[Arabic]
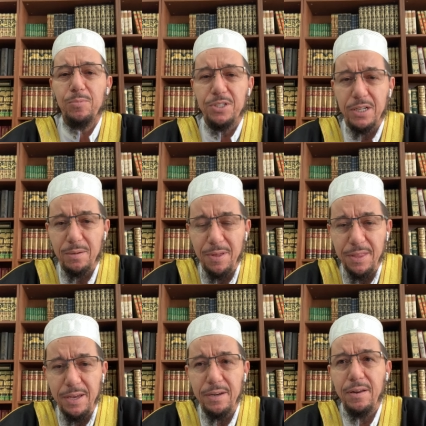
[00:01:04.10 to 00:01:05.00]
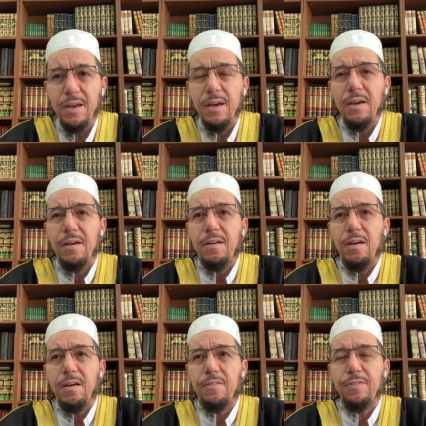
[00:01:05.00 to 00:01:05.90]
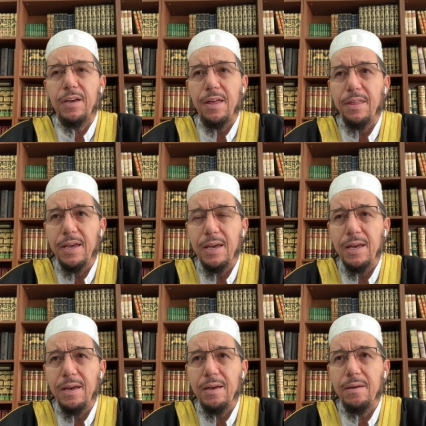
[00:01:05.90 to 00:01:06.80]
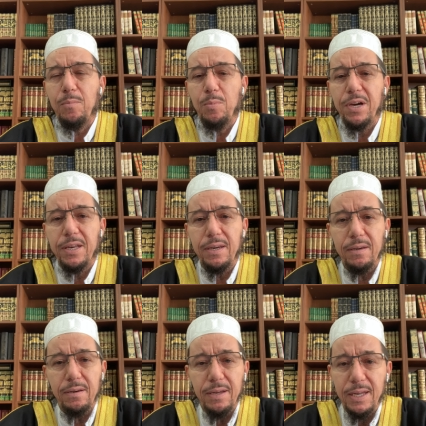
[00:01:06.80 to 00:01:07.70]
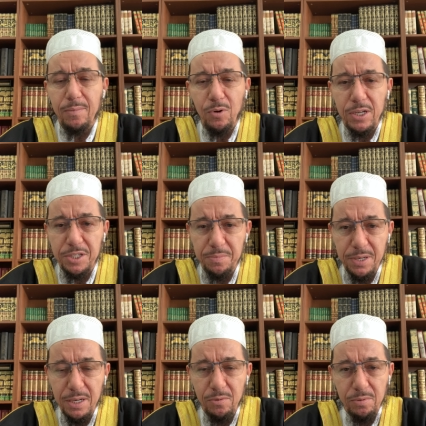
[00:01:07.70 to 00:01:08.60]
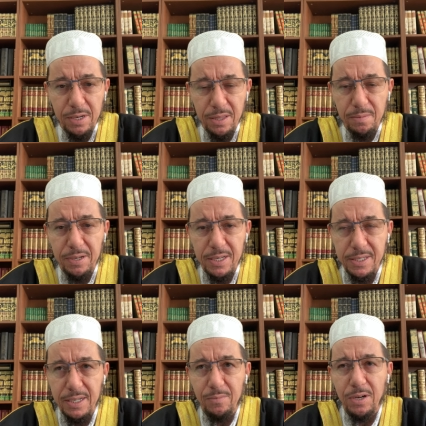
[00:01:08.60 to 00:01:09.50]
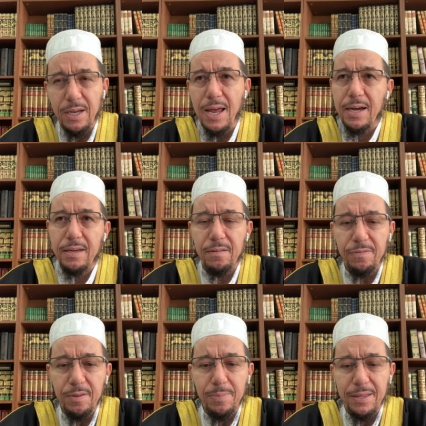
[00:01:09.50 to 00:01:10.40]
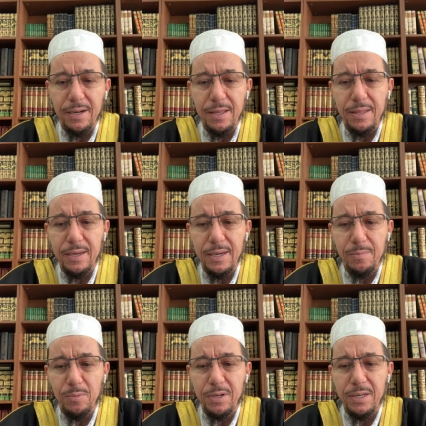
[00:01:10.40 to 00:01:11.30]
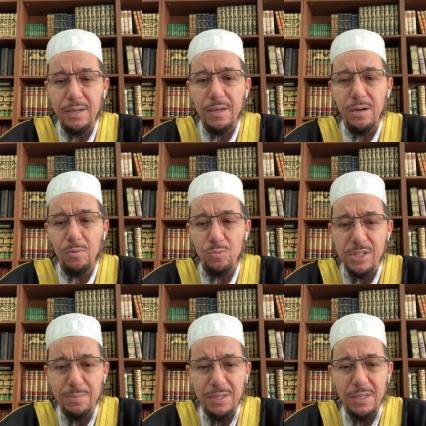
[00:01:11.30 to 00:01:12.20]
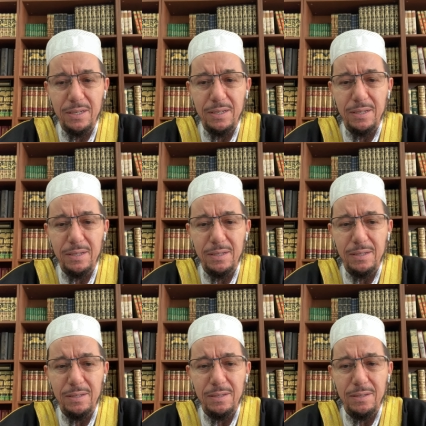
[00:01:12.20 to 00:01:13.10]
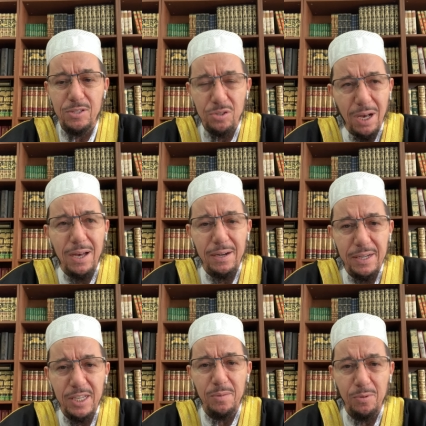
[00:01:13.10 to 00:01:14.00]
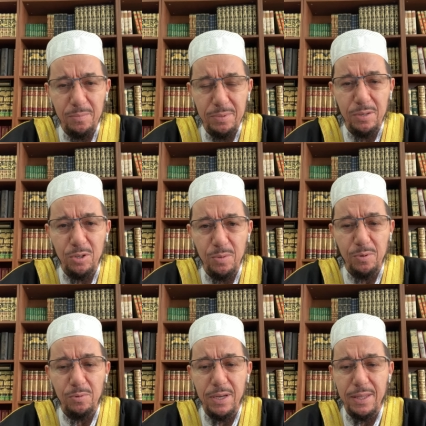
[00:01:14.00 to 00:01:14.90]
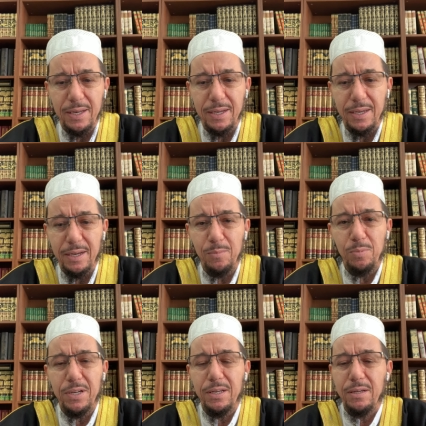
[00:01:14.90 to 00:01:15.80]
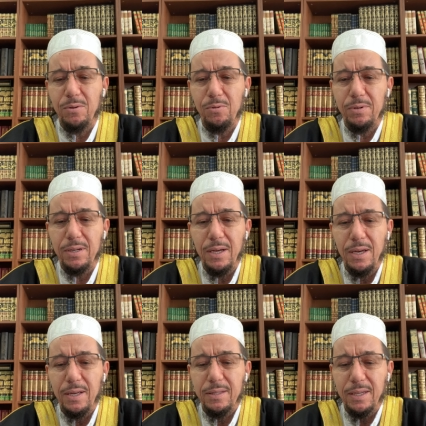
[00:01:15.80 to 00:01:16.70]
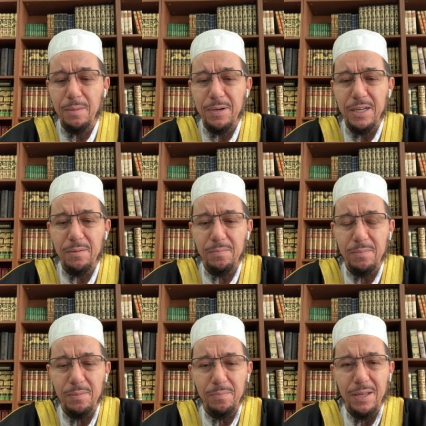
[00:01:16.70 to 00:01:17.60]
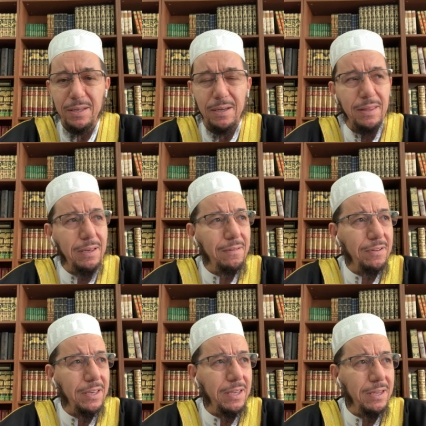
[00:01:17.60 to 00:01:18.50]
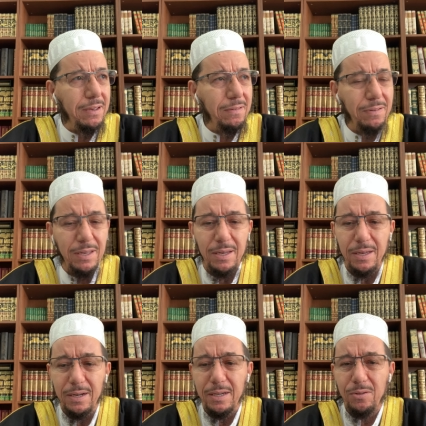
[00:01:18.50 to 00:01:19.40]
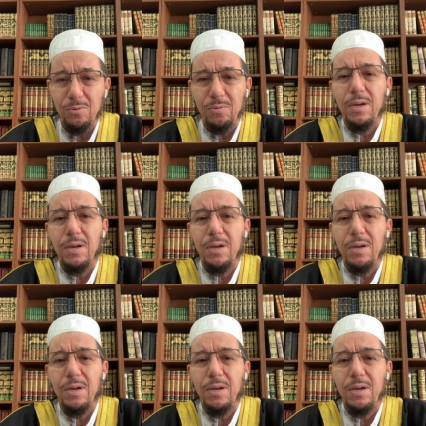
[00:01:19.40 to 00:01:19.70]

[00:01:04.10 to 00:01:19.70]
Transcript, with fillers: وبشهر رمضان آه، في قضايا ممكن يعلمها الجميع والكثير من الناس يعلمها لكن في بعض القضايا اللي ممكن او المسلمين الصغار اللي كبروا بدأوا يكبروا وكذا الى اخره ممكن يكون تغيب عليهم بعض القضايا الفقهيه فرأيت